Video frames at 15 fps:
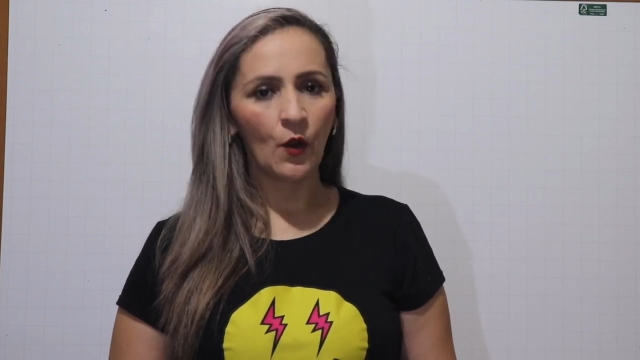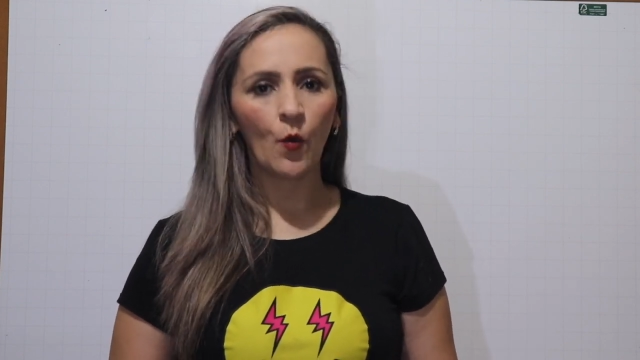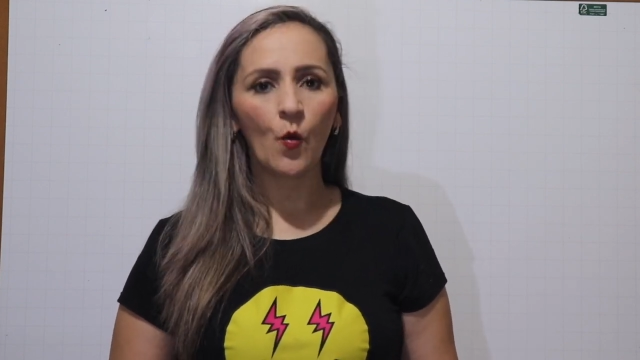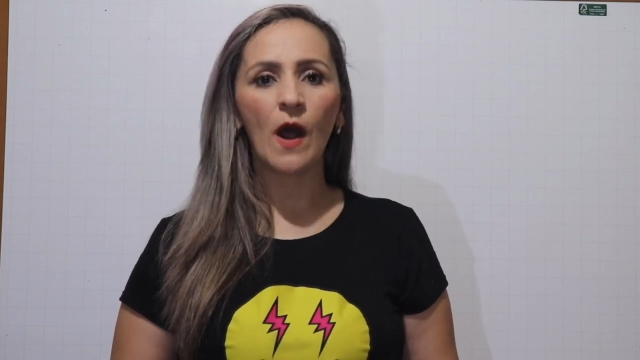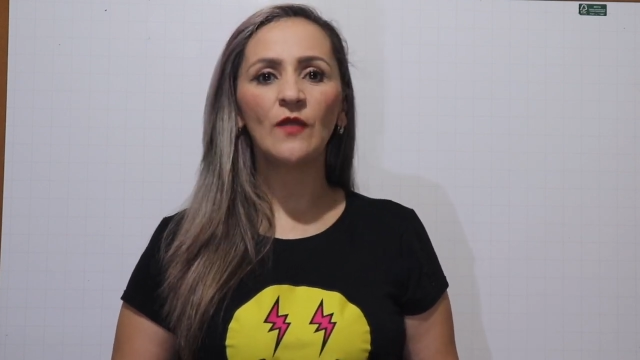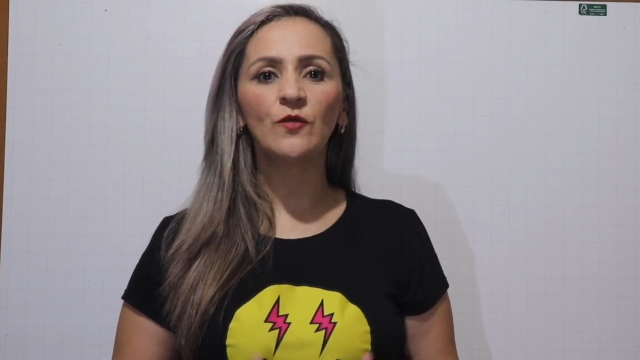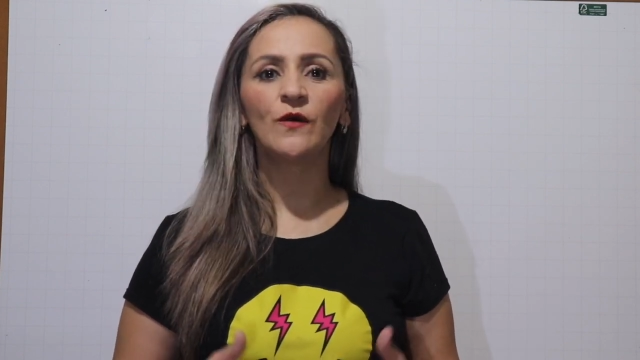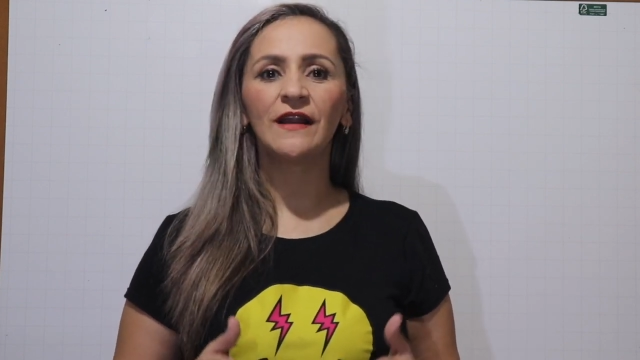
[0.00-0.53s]

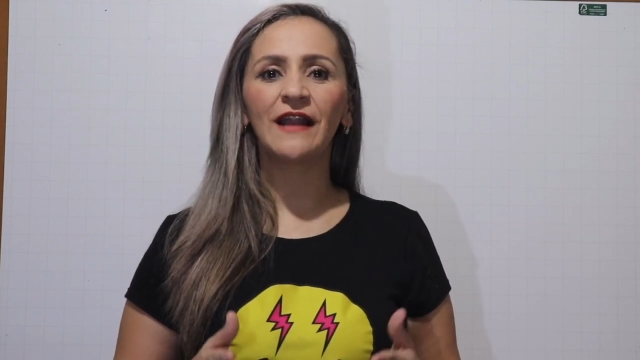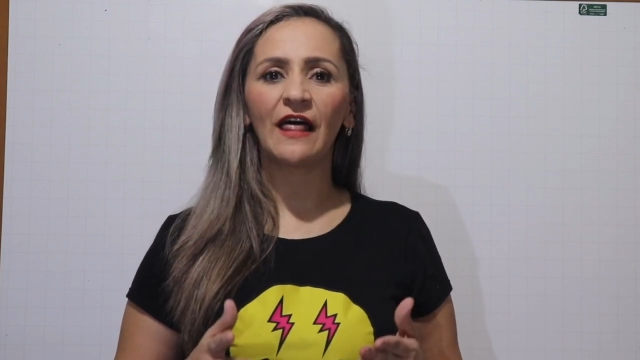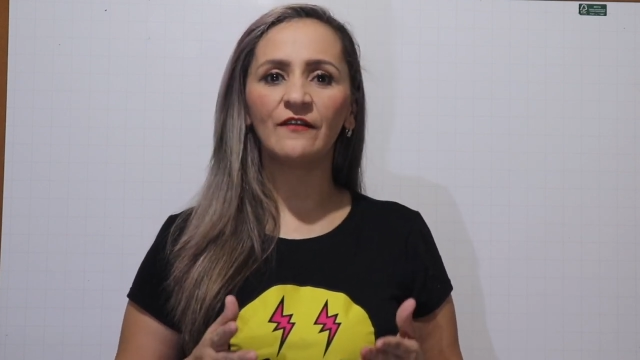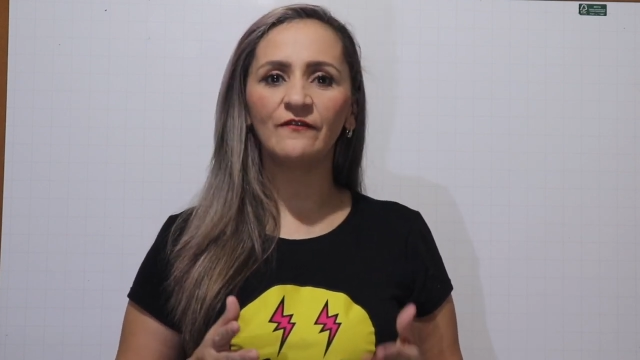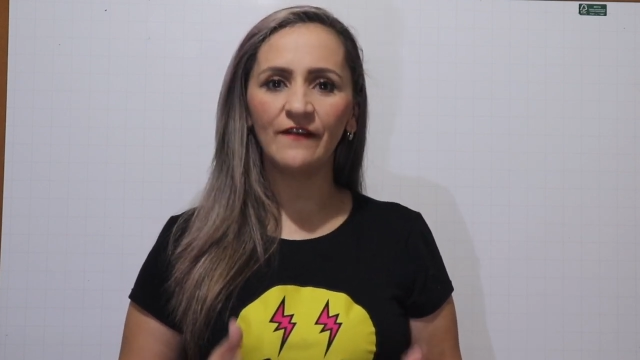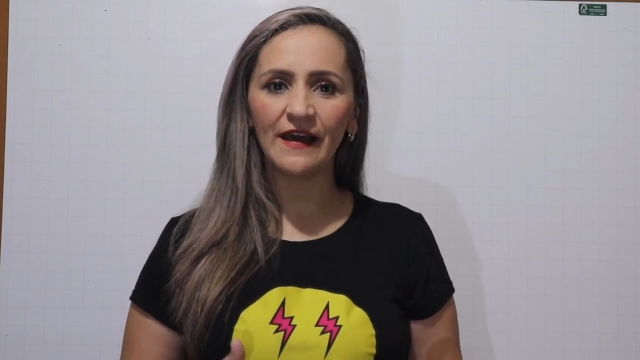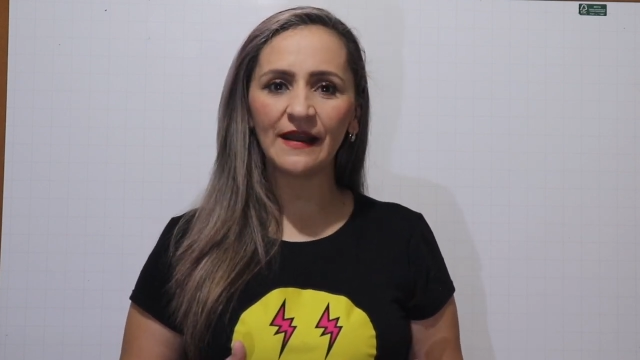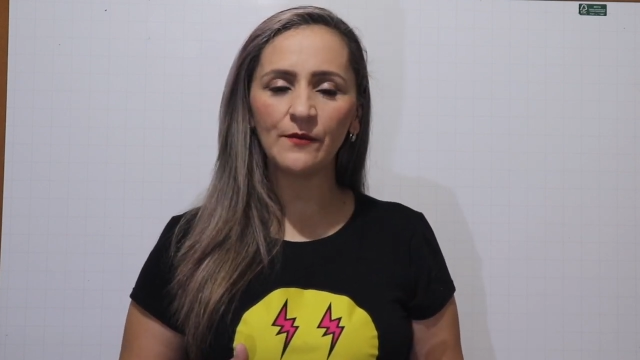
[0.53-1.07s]
cuando el
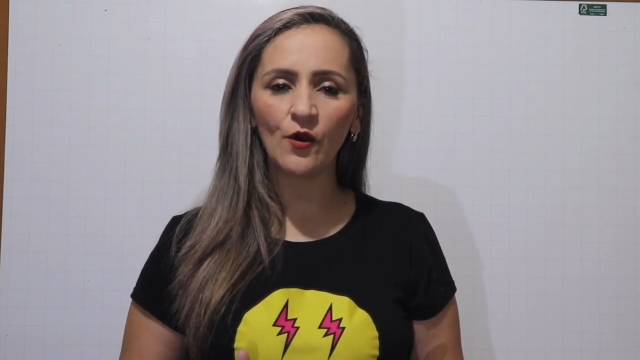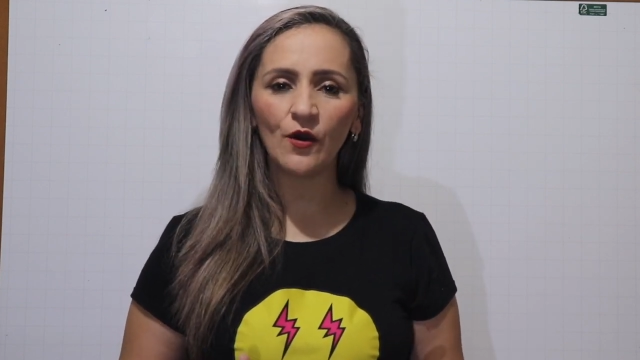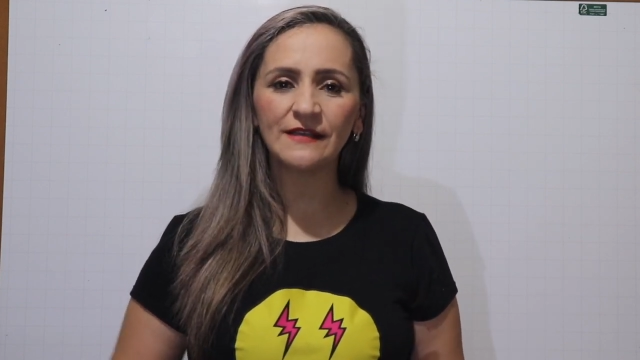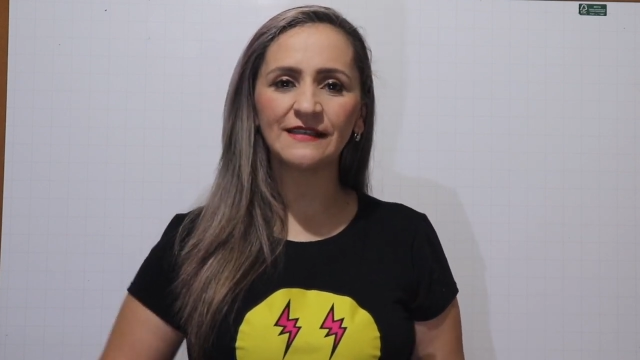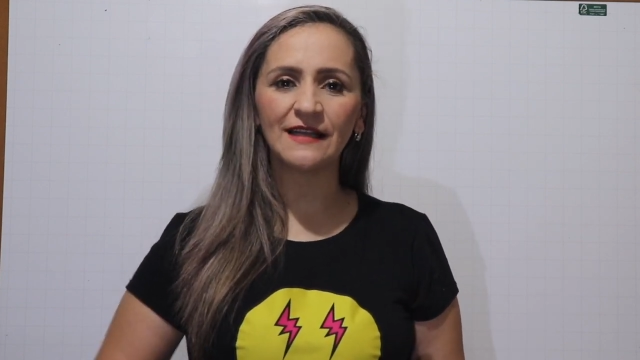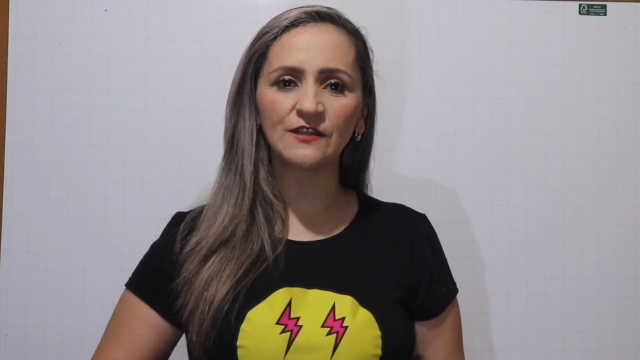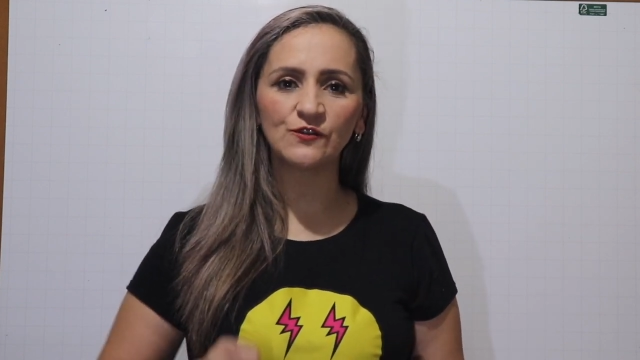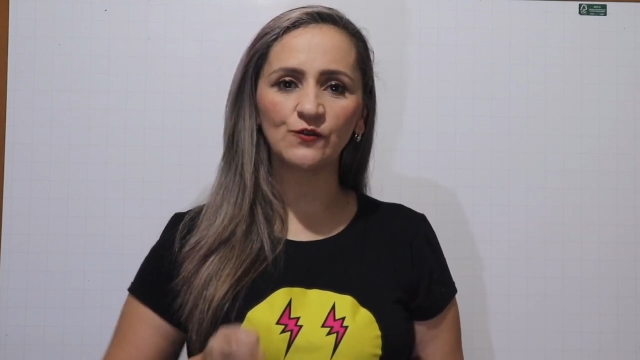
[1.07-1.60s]
adverbio es el